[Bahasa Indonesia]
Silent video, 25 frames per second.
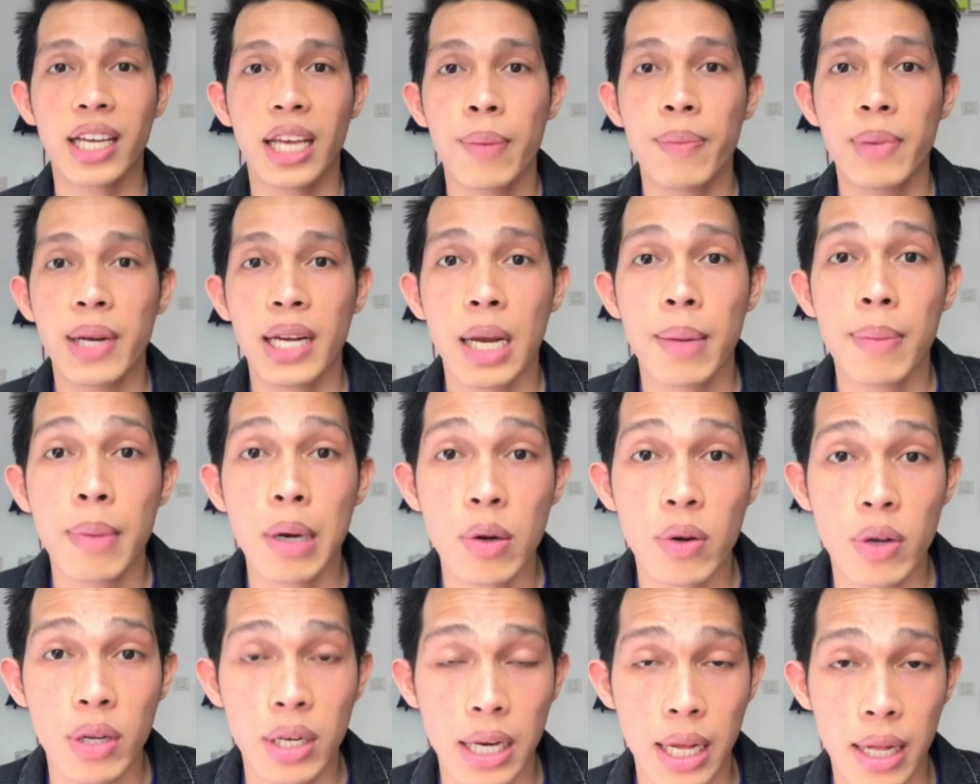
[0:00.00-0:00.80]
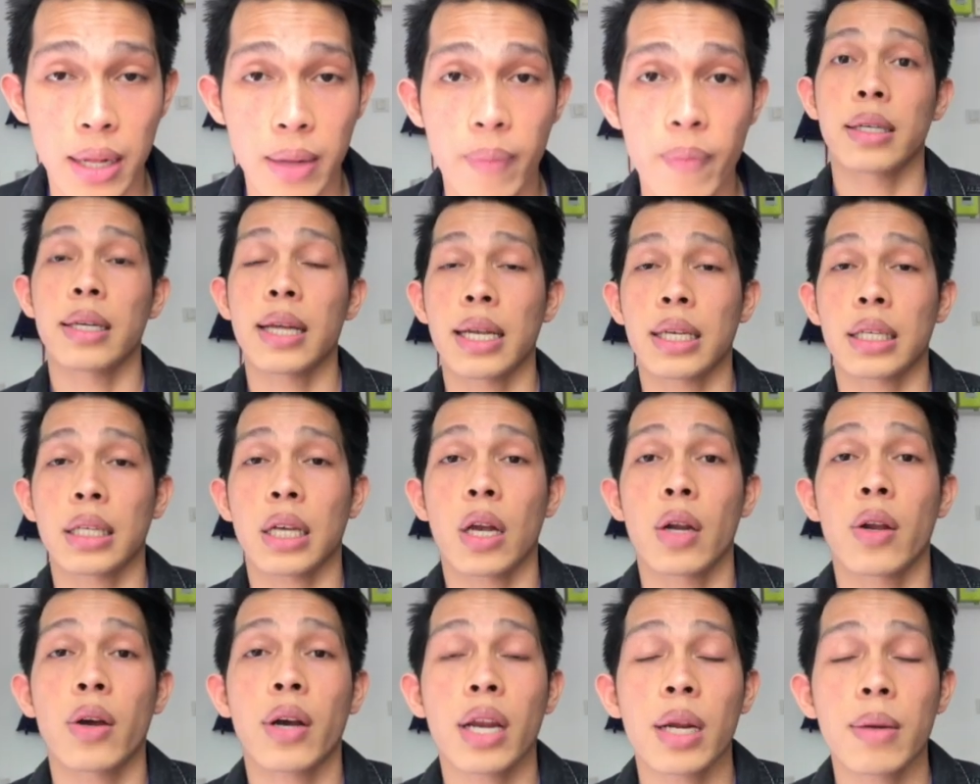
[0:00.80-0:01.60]
mereka baru kenal. Dan
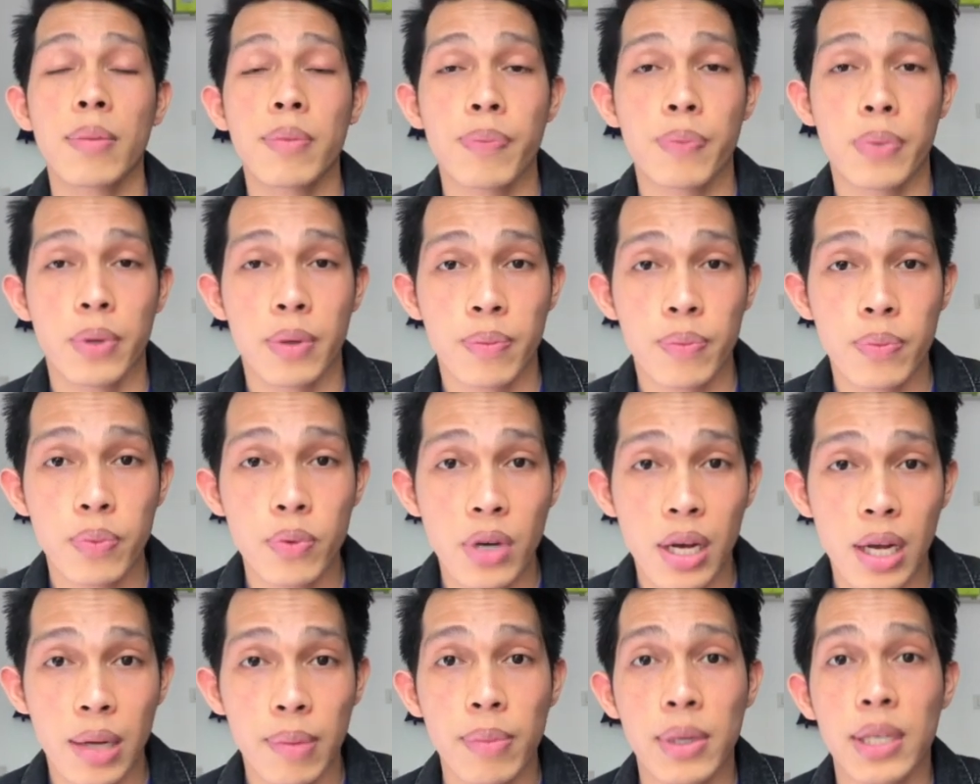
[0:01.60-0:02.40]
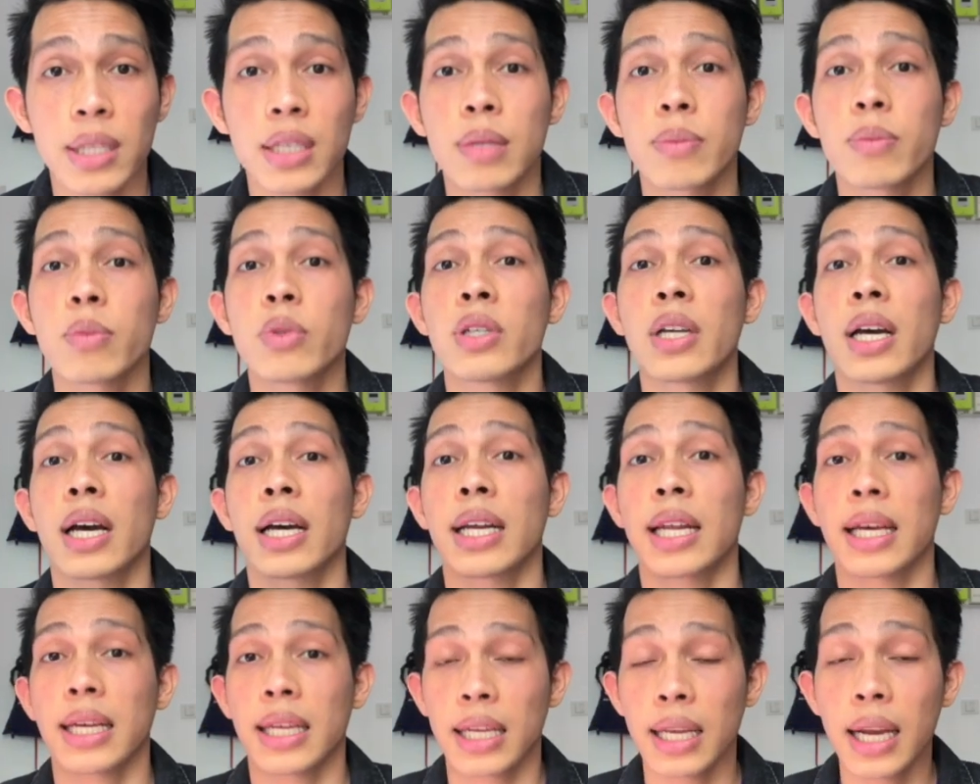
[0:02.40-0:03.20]
kalau kalian perempuan bertemu dengan
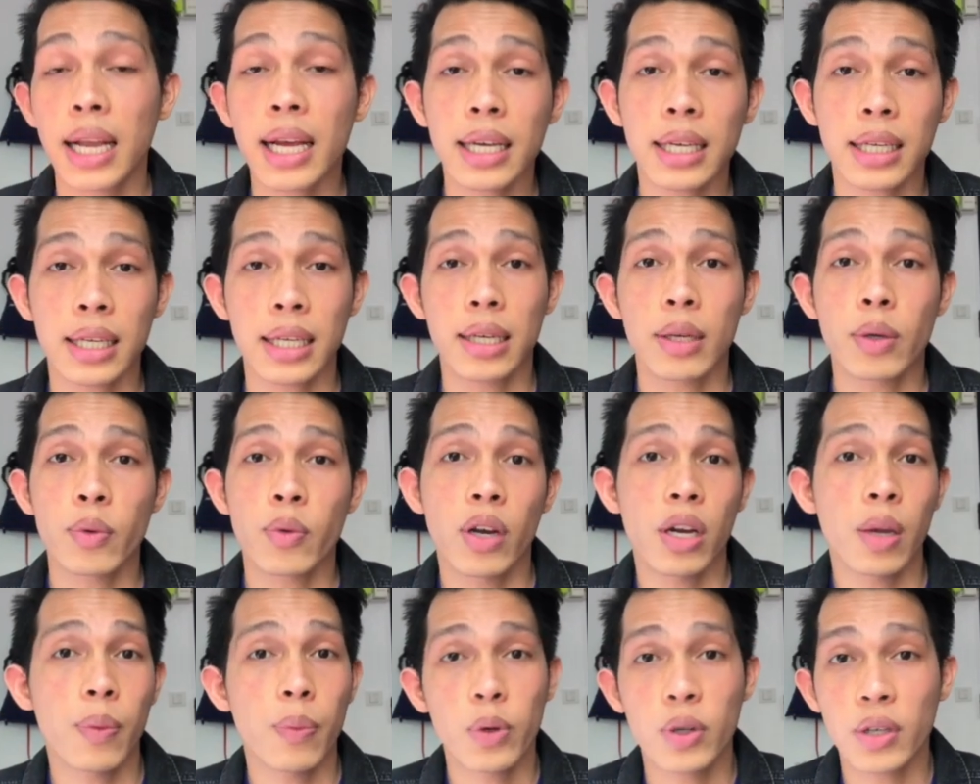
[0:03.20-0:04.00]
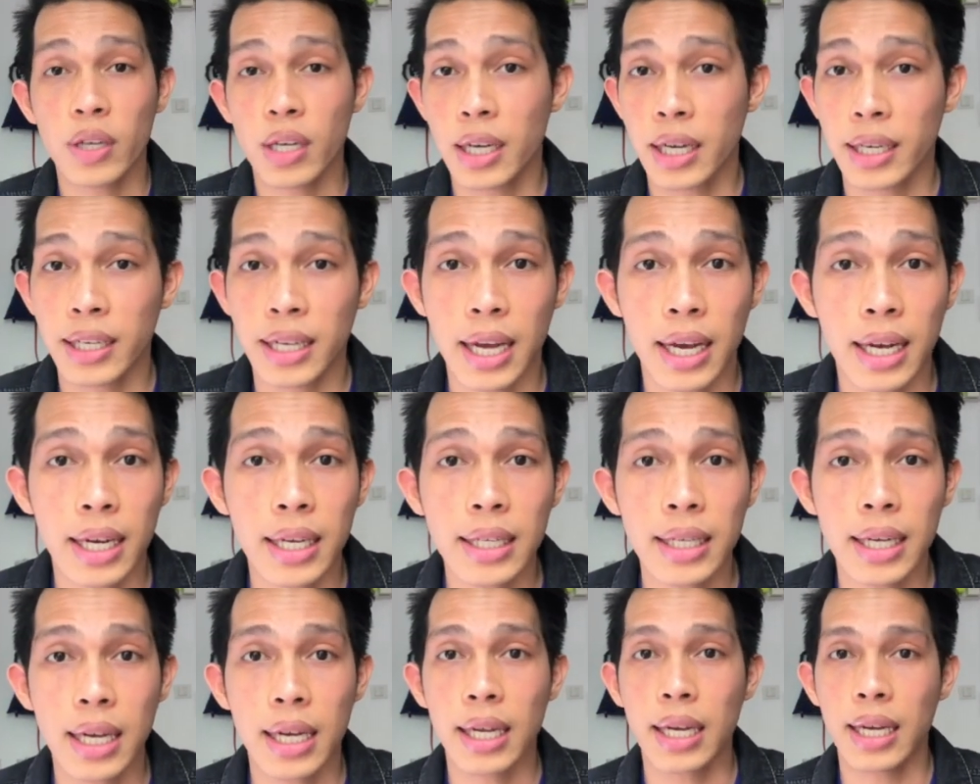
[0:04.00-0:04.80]
laki-laki, walaupun kalian nggak
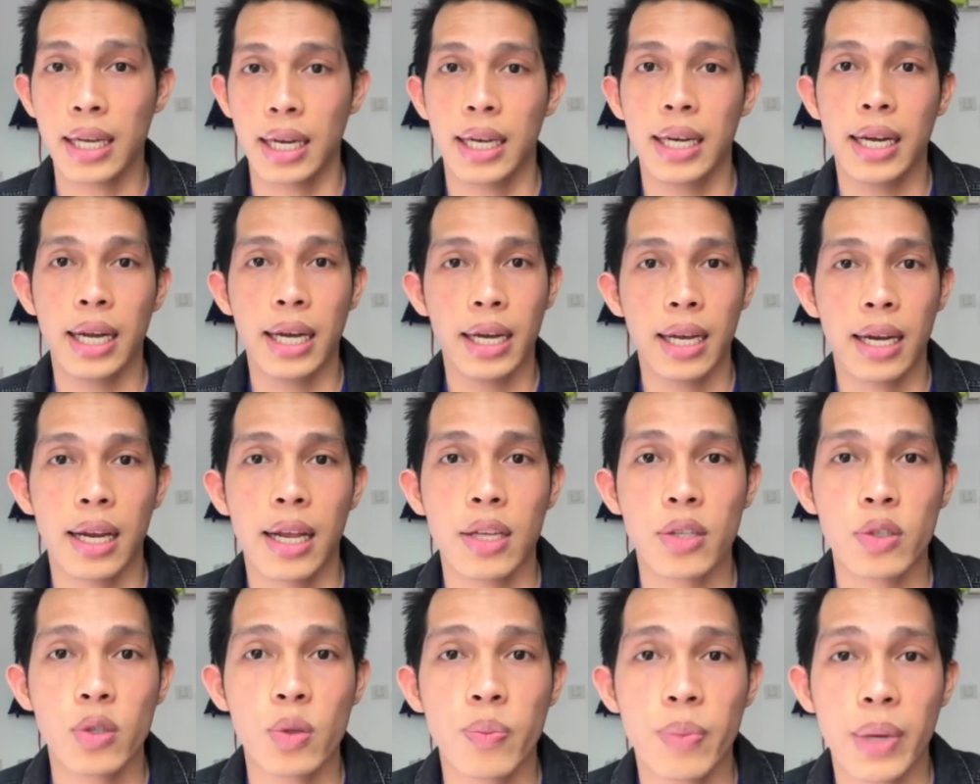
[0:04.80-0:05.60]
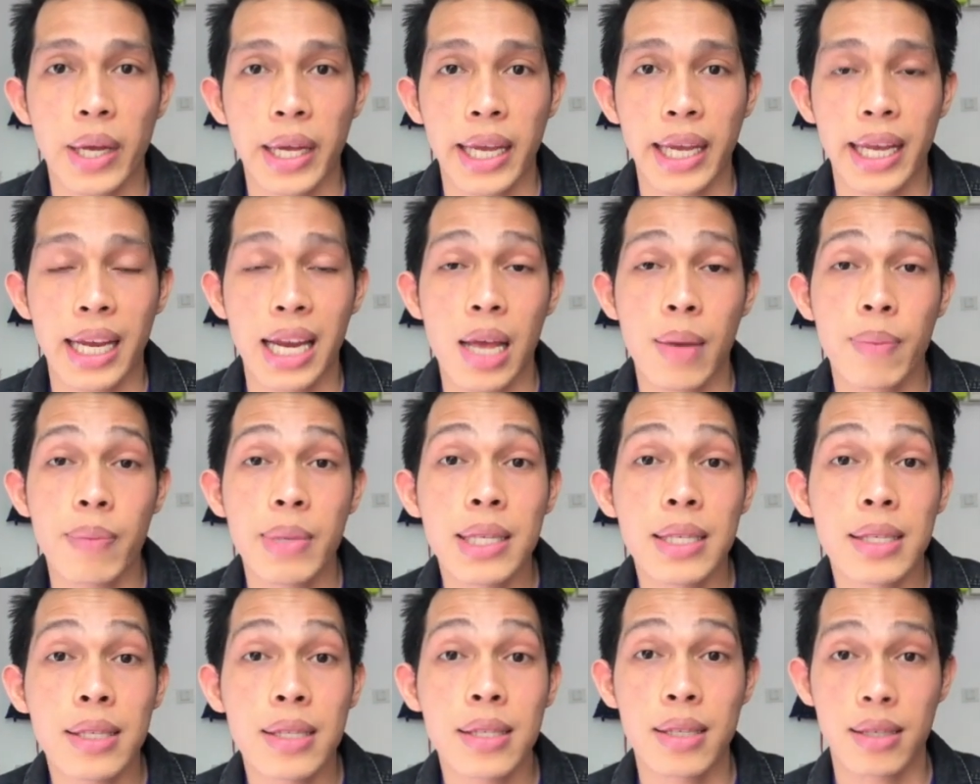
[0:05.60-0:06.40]
kenal, kalian akan langsung pakai
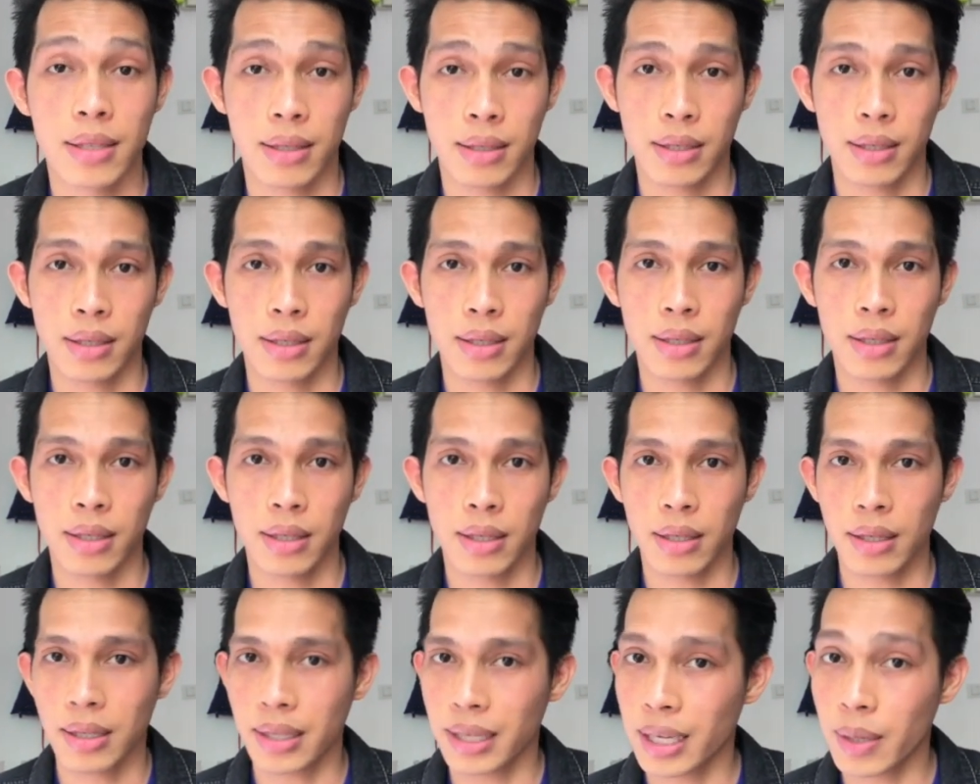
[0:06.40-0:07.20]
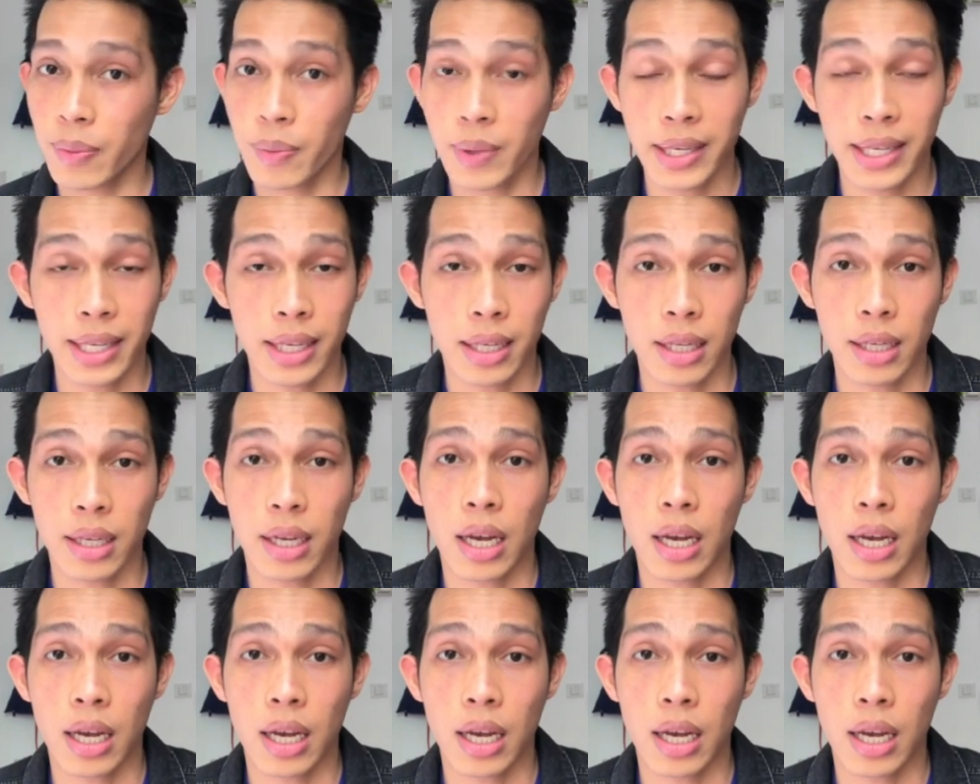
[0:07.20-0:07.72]
labiz immediately.